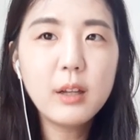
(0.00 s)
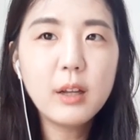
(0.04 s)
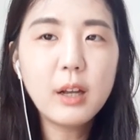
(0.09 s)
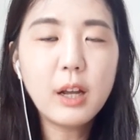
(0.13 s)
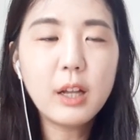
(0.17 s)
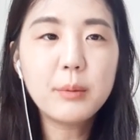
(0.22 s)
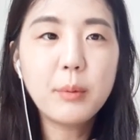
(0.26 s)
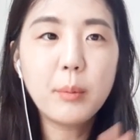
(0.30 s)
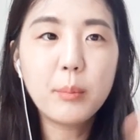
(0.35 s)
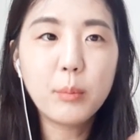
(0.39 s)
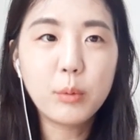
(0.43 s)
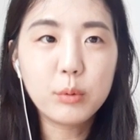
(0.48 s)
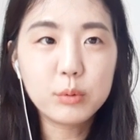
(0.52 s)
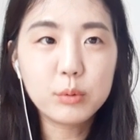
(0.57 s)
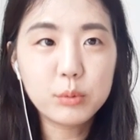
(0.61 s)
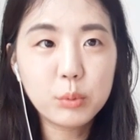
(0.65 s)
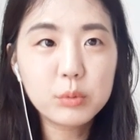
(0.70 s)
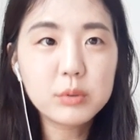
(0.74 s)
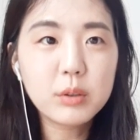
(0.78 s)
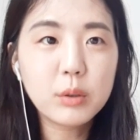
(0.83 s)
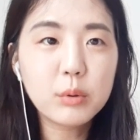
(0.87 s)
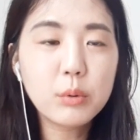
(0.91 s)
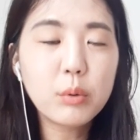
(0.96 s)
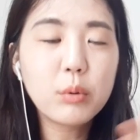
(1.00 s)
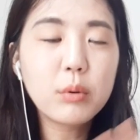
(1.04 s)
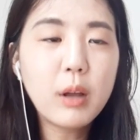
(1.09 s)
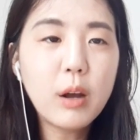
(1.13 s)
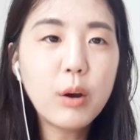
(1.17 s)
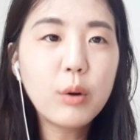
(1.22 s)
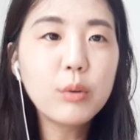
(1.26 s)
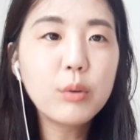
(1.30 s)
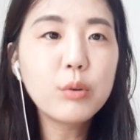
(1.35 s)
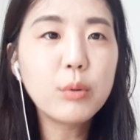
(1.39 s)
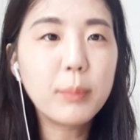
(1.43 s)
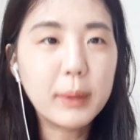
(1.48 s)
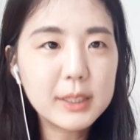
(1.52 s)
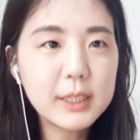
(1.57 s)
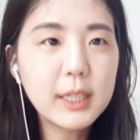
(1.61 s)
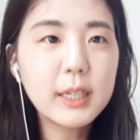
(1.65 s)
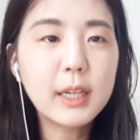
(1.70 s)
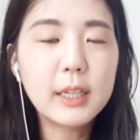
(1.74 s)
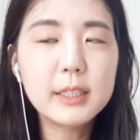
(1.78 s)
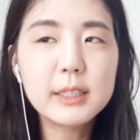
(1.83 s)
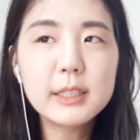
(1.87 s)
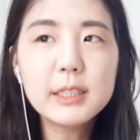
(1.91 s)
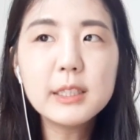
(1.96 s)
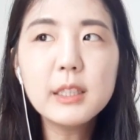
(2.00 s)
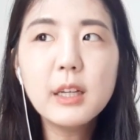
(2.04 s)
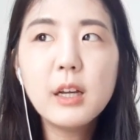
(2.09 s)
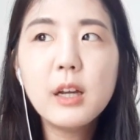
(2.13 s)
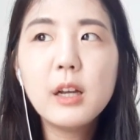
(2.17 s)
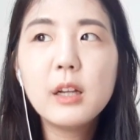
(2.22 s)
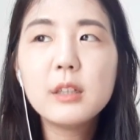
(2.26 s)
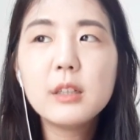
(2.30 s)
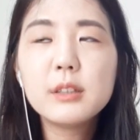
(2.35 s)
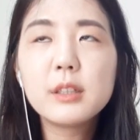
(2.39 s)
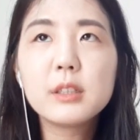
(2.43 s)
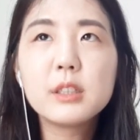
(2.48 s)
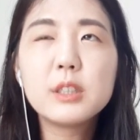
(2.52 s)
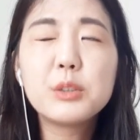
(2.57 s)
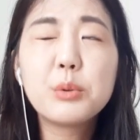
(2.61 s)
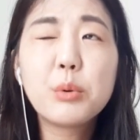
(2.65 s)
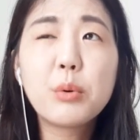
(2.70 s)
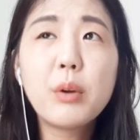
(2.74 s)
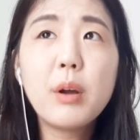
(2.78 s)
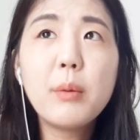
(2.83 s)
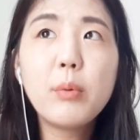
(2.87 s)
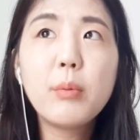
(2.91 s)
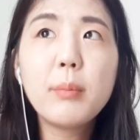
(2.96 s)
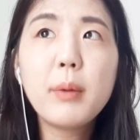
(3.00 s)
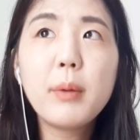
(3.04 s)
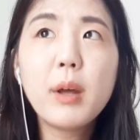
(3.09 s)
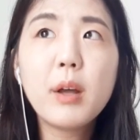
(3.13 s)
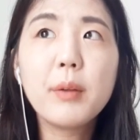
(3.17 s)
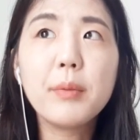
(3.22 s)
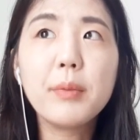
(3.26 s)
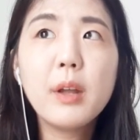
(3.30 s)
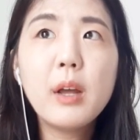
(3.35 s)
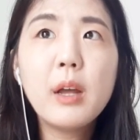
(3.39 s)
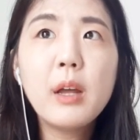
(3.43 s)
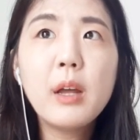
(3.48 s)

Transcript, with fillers: 아니면 뭐 독서 토론 학원도 마찬가지 제가 지도를 해보면